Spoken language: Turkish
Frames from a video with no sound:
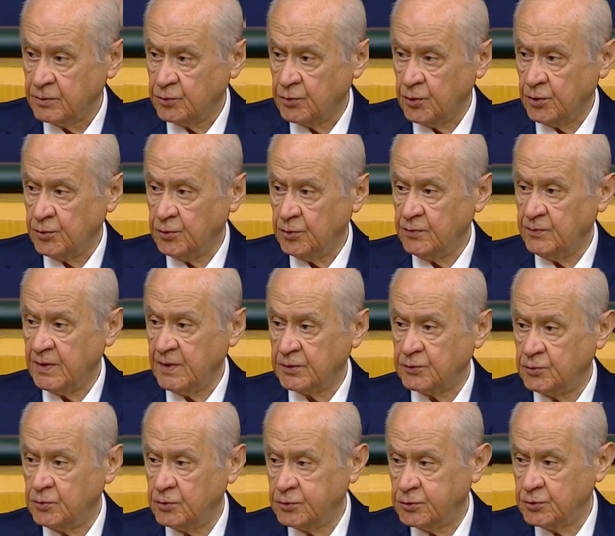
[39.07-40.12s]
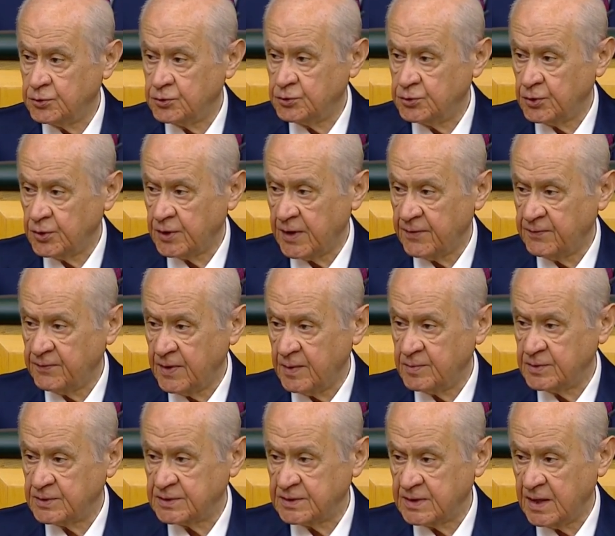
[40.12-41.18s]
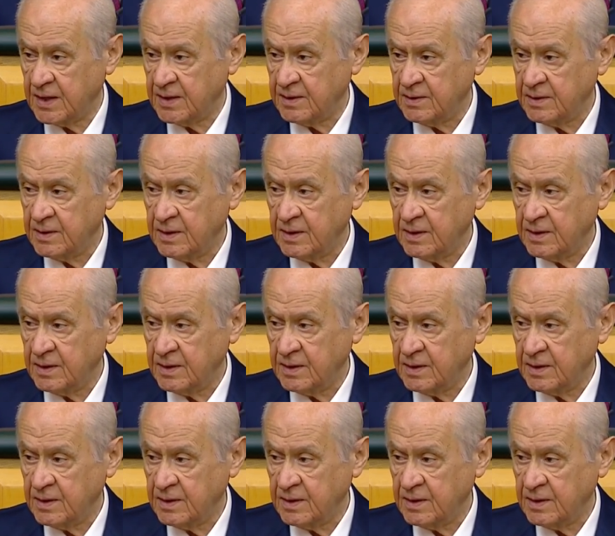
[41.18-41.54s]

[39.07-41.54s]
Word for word: gönül ve kültür coğrafyamızda